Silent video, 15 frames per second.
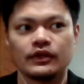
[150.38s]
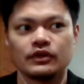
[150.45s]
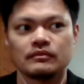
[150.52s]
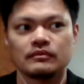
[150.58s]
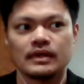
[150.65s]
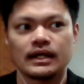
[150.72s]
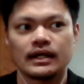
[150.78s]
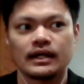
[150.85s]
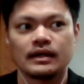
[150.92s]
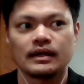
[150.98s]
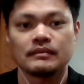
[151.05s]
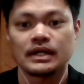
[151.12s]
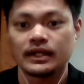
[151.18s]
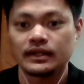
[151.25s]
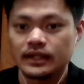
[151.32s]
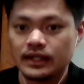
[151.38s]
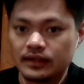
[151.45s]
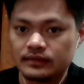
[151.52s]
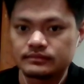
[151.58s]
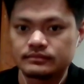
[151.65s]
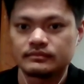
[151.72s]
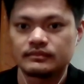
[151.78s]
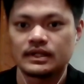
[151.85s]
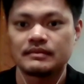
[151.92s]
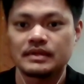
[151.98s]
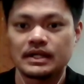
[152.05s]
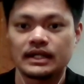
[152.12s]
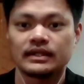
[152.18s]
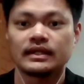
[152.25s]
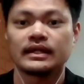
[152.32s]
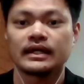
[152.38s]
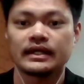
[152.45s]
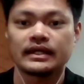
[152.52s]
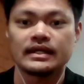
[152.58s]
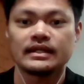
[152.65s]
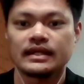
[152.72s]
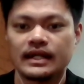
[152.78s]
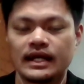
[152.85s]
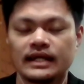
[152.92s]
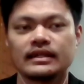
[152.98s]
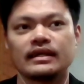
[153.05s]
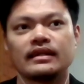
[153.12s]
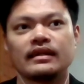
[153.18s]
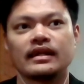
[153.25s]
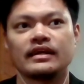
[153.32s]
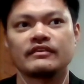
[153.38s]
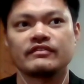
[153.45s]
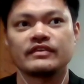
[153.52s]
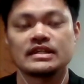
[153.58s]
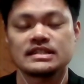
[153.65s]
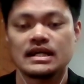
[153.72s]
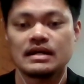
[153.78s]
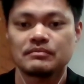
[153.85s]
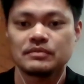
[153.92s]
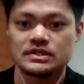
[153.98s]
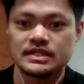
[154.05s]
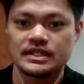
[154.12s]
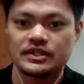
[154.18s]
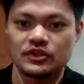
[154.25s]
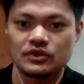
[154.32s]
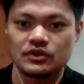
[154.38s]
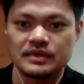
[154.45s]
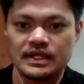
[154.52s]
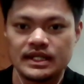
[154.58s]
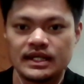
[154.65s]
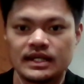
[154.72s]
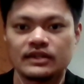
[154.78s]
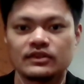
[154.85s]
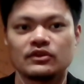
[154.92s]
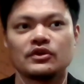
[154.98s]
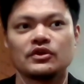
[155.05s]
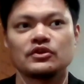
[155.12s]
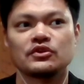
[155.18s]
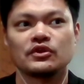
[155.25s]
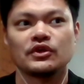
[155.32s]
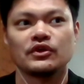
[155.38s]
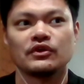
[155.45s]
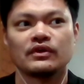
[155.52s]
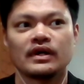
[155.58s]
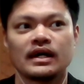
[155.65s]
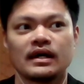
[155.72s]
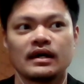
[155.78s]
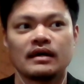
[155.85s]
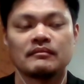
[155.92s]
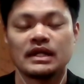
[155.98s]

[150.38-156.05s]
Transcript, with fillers: yung mga magandang mga magandang nakikita natin like for example sa ekonomiya tuloy-tuloy yung uh,